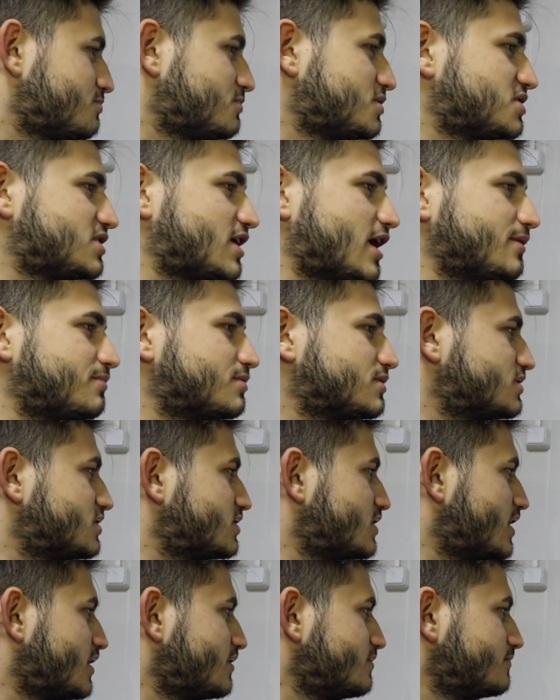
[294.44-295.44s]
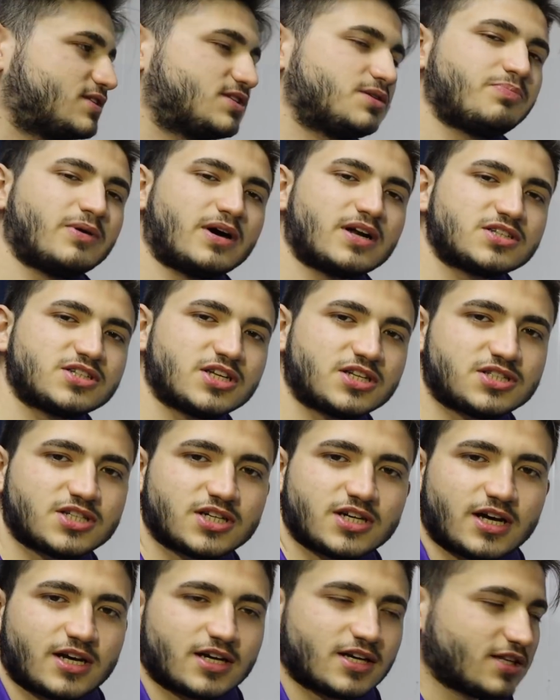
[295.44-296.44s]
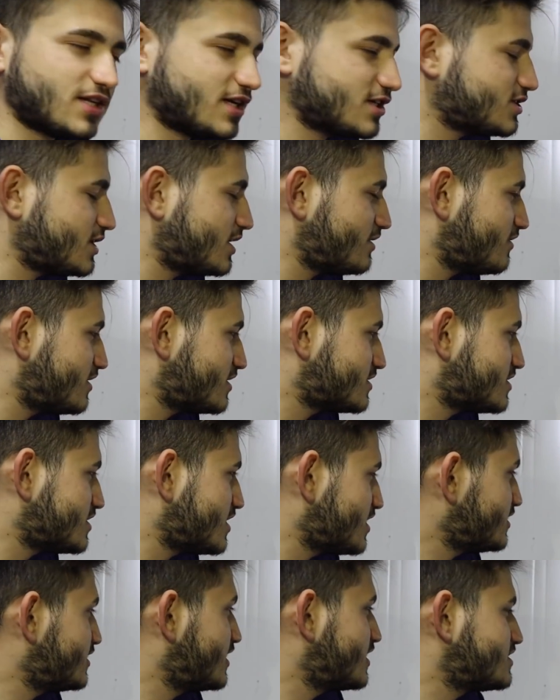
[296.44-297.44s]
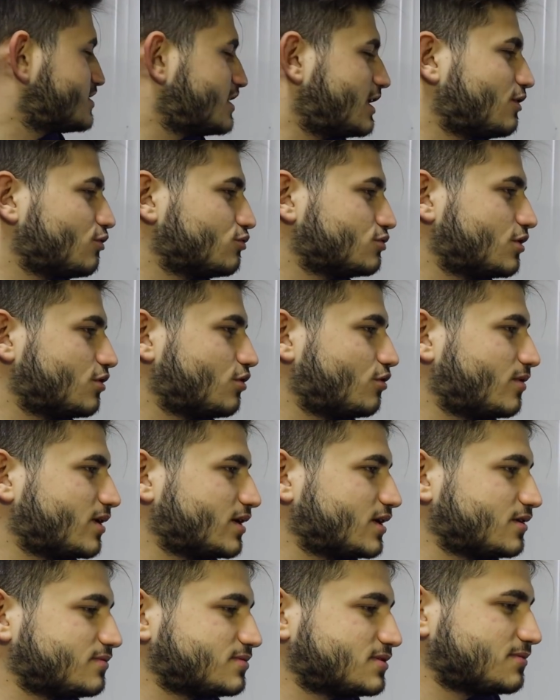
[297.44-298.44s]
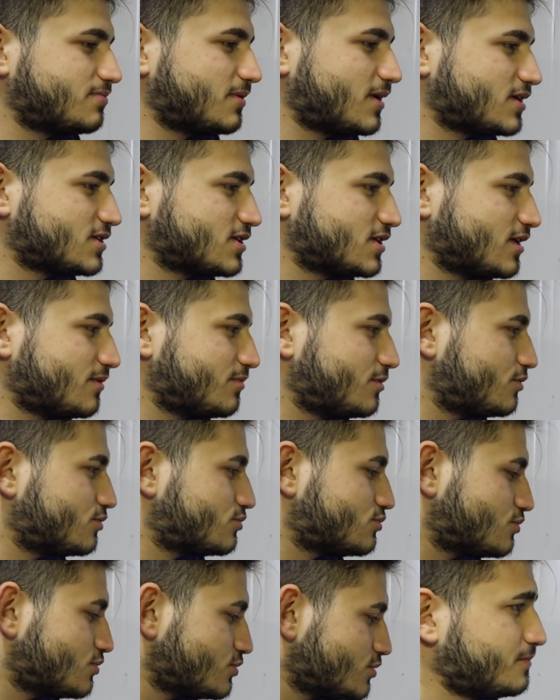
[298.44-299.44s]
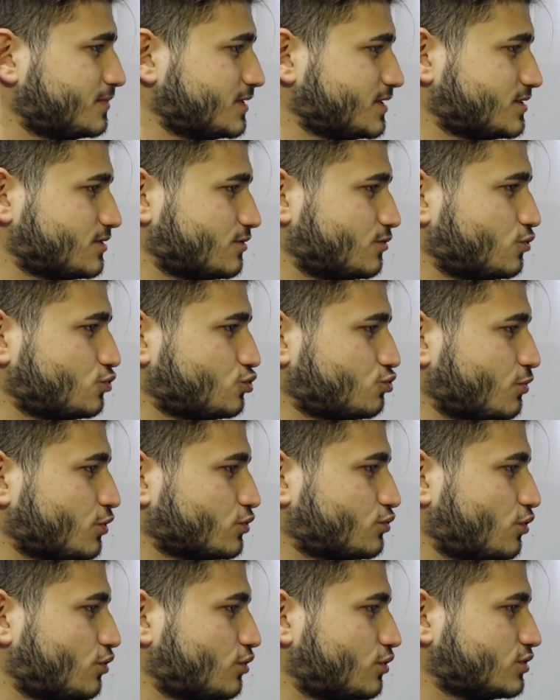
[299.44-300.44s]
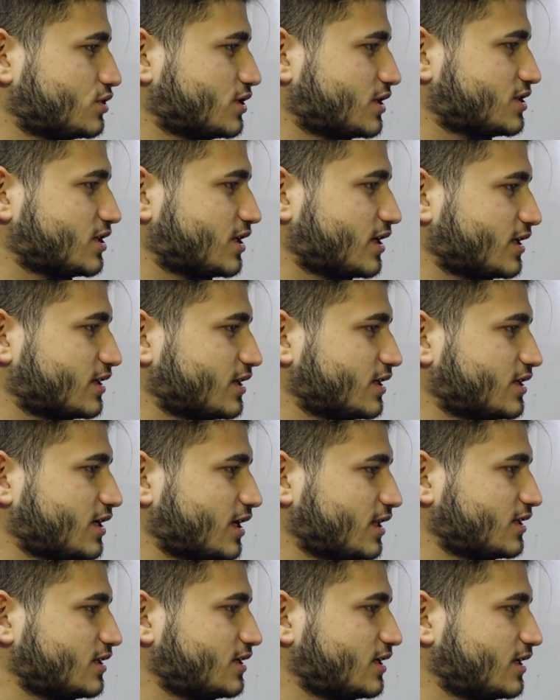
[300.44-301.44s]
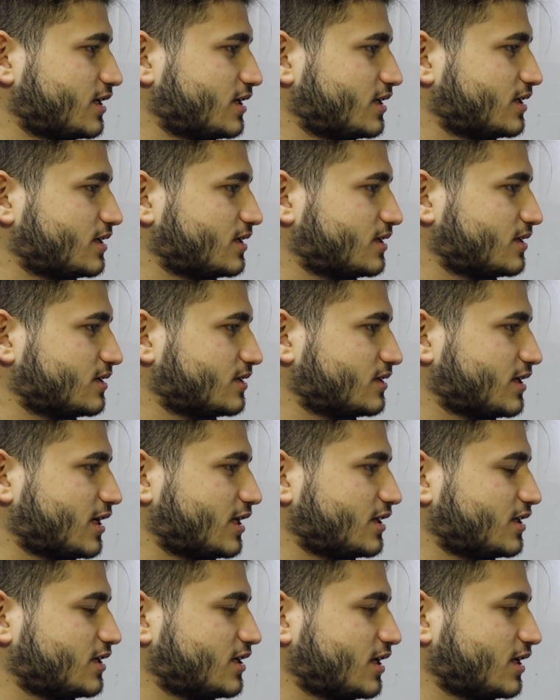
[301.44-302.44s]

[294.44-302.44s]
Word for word: Şimdi Cybertruck sipariş edecek arkadaşlar varsa tesla.com'a girip sipariş edebiliyorsunuz. Biz 3 motorlu seçenekli kendine kendi